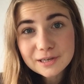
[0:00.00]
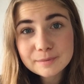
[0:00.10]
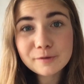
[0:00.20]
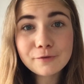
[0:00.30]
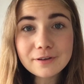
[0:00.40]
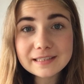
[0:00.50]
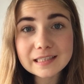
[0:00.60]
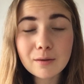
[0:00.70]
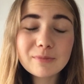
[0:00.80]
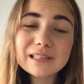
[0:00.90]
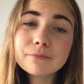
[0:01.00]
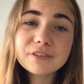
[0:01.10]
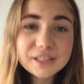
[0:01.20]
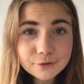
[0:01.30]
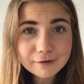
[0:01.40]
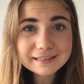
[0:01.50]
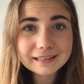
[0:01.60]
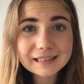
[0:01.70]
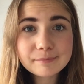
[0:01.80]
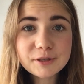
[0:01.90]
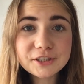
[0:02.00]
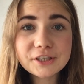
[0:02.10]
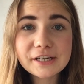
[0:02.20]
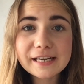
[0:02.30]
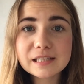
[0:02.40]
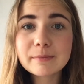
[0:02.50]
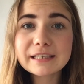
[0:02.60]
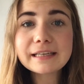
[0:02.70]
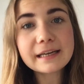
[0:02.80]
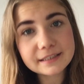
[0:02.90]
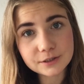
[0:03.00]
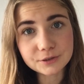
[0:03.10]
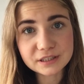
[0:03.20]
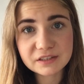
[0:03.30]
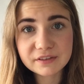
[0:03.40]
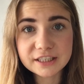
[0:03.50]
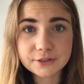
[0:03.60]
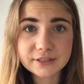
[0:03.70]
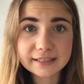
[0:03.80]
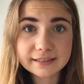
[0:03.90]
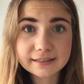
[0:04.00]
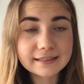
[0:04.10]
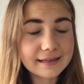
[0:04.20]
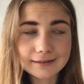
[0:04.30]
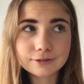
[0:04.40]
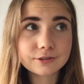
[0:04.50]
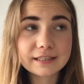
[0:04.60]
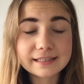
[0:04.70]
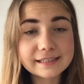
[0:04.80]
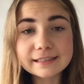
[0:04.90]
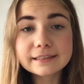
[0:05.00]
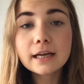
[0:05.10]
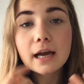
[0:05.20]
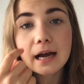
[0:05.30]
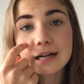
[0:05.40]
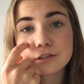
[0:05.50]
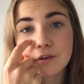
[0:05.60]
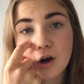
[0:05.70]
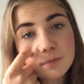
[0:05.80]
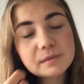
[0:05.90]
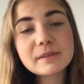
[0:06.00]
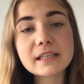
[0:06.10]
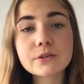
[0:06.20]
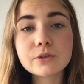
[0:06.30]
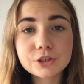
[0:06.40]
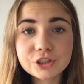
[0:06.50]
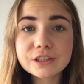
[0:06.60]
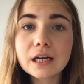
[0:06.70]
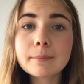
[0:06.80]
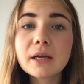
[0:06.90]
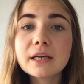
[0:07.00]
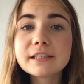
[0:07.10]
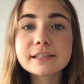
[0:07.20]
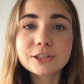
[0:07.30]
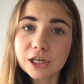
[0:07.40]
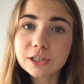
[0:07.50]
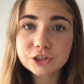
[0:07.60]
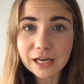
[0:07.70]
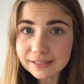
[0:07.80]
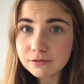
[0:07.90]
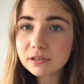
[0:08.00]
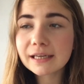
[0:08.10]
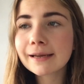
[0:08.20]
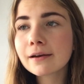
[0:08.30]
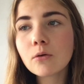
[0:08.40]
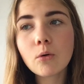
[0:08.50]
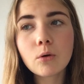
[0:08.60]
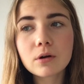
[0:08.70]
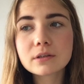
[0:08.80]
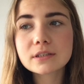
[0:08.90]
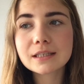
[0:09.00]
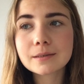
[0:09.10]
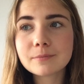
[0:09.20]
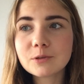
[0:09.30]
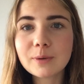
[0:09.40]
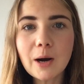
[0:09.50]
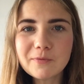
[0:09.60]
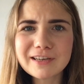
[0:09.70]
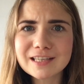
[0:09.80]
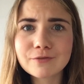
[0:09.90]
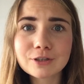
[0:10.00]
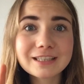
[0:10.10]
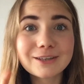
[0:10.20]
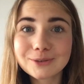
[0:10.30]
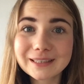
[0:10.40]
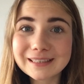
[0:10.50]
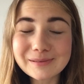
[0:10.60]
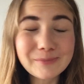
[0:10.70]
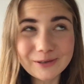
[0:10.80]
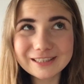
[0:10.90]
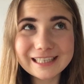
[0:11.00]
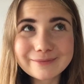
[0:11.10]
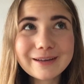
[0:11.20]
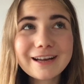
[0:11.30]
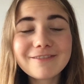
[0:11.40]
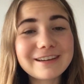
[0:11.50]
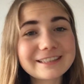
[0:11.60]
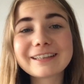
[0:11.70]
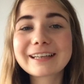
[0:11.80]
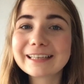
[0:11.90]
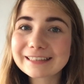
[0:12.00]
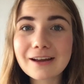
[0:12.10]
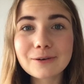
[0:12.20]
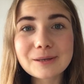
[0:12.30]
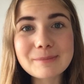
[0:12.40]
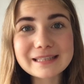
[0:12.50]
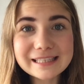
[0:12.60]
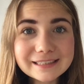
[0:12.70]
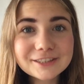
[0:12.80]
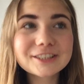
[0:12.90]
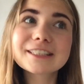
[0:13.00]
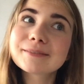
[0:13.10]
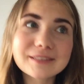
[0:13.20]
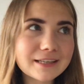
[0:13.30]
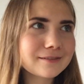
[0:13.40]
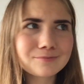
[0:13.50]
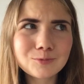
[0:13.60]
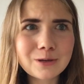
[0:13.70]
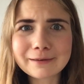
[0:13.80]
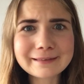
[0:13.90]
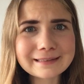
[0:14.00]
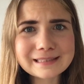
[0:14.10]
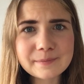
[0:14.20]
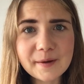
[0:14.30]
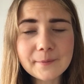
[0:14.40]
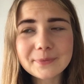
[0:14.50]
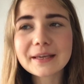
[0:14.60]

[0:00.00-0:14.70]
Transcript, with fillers: Leute, bevor es jetzt aber mit dem Video weitergeht, möchte ich euch erstmal den Hintergrund des Videos erklären und erzählen. Also warum ich mich dazu entschieden habe, diese Challenge anzutreten und ähm, überhaupt wieder das Wort Kalorien im Mund nehmen, weil ich ja keine Kalorien mehr zähle, schon seit Monaten jetzt nicht mehr.